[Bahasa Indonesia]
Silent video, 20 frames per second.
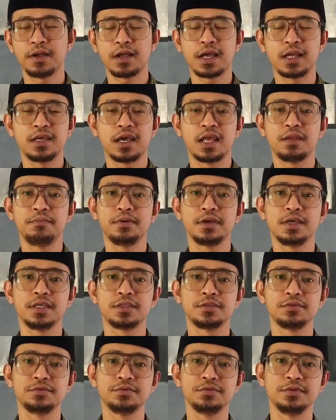Maka dengan
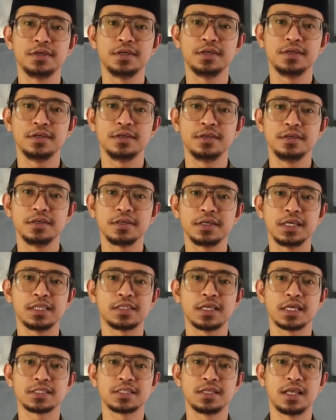begitu
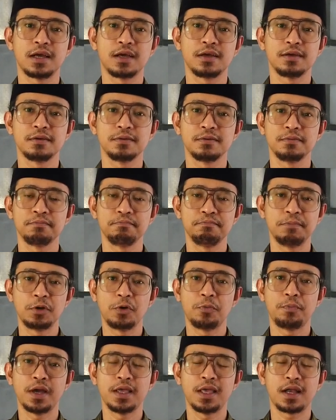kita sedang
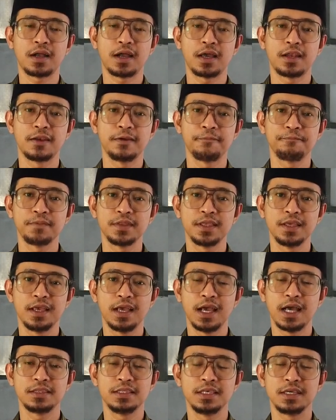mengupayakan
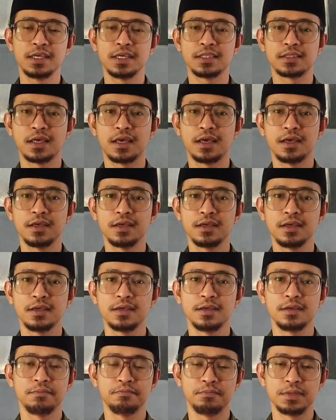hati kita
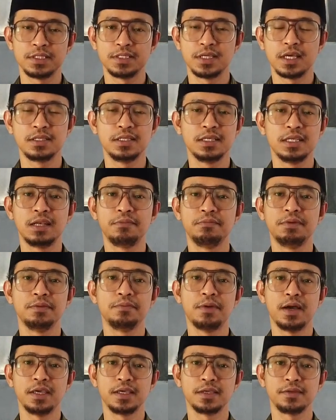menjadi
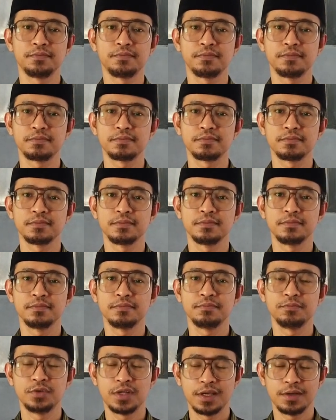lebih baik.
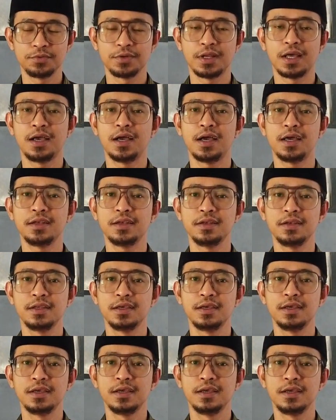Mudah-mudahan
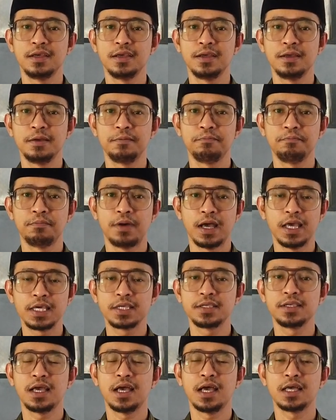
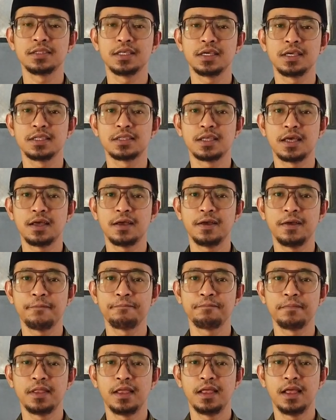baiknya hati
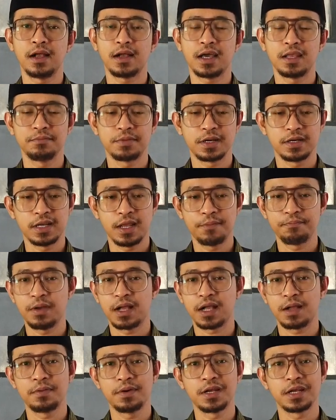kita akan
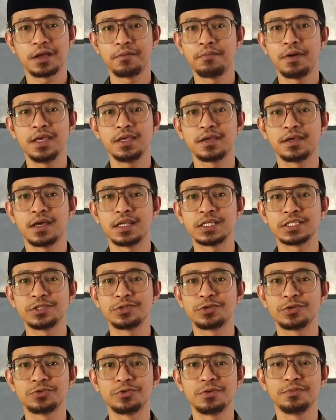berdampak kepada kebaikan
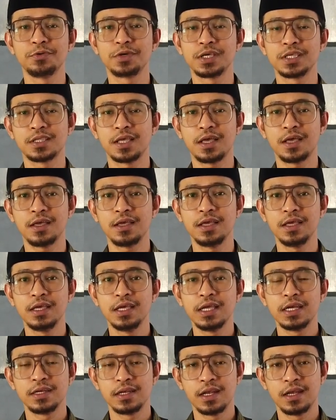seluruh tubuh kita
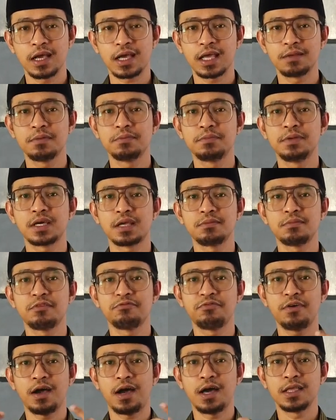dan akan memberikan
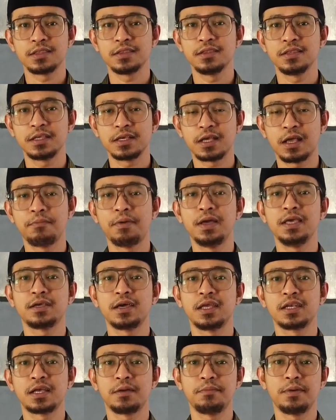manfaat
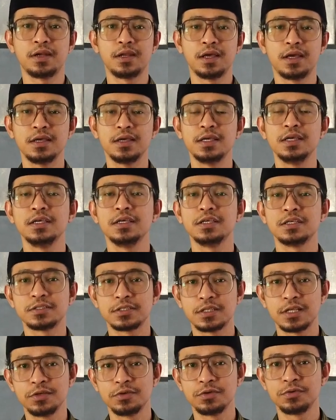kebaikan kepada
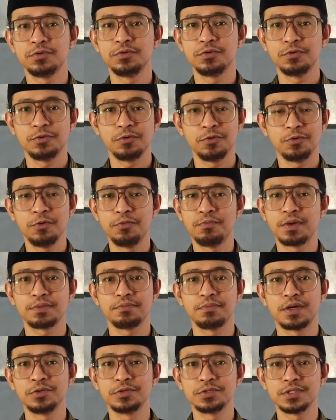seluruh
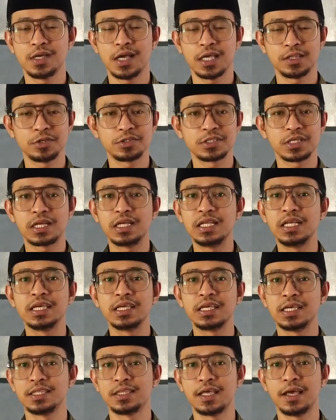umat manusia atau
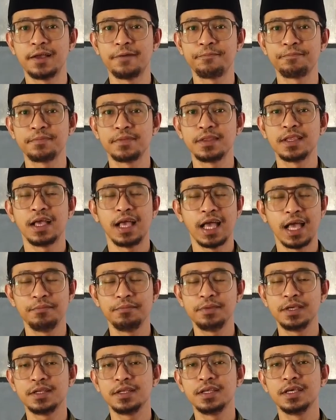sekeliling kita.
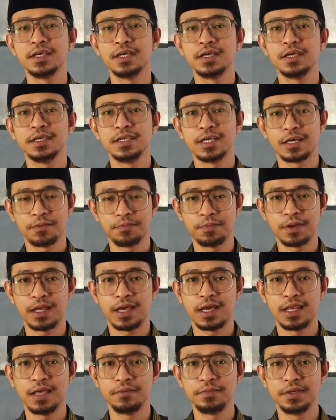Amin ya
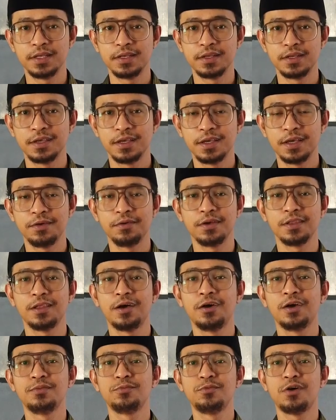rabbal alamin.
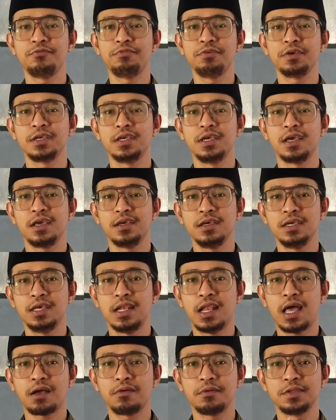Wallahul muwafiq
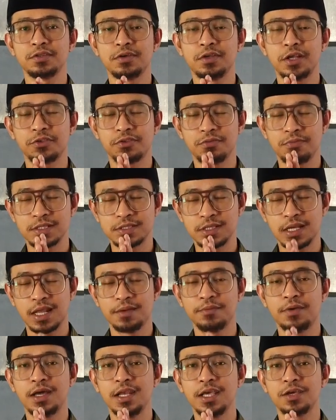ila aqwamit thoriq.
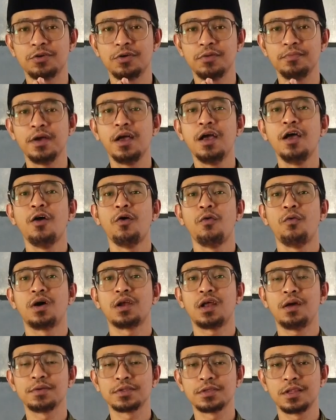Wassalamualaikum
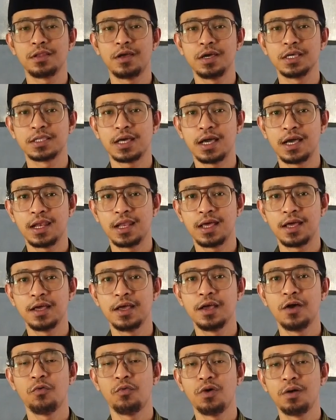warahmatullahi
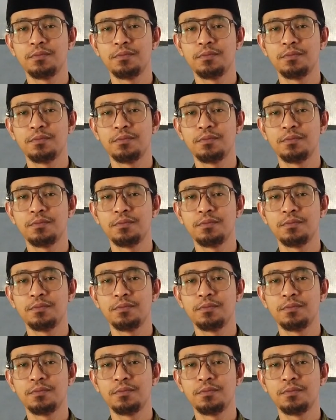taala